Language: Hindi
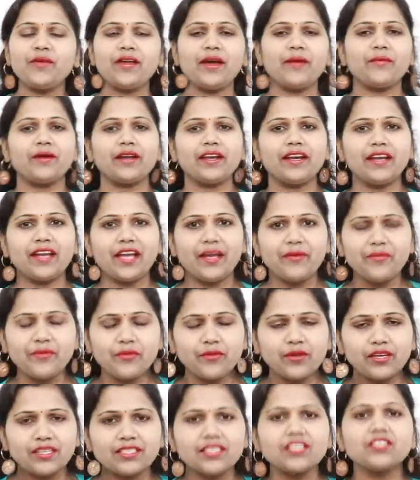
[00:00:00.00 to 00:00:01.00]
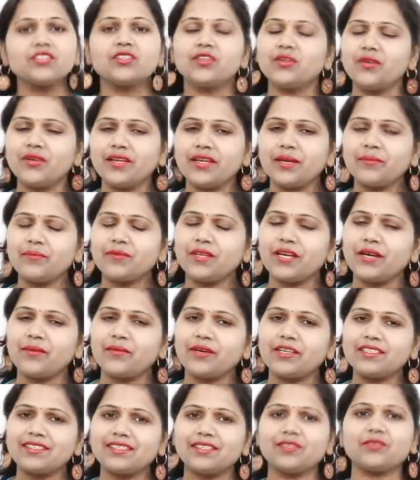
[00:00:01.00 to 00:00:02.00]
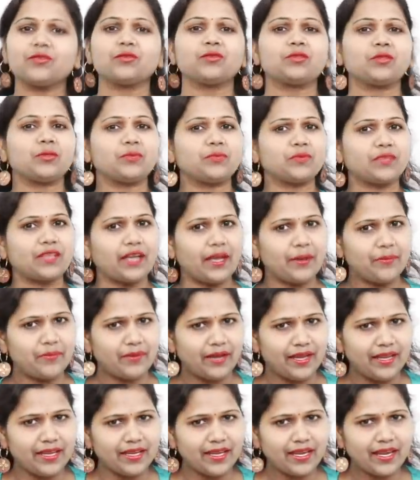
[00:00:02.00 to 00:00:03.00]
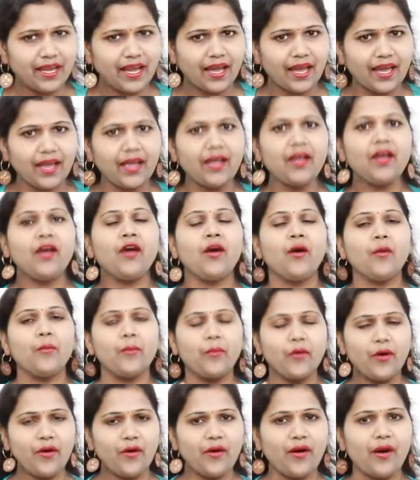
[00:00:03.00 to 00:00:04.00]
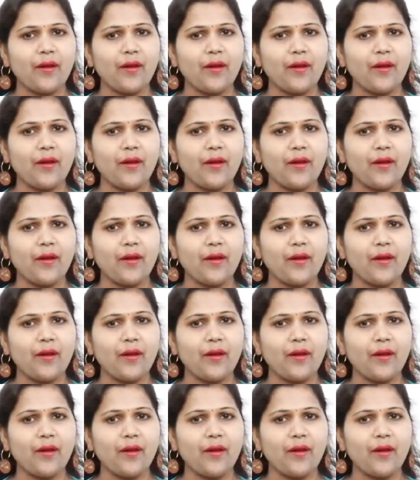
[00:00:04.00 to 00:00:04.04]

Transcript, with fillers: भी हमारे नए व्यूअर्स हैं जिन्होंने अब तक हमारे चैनल को सब्सक्राइब नहीं किया है वो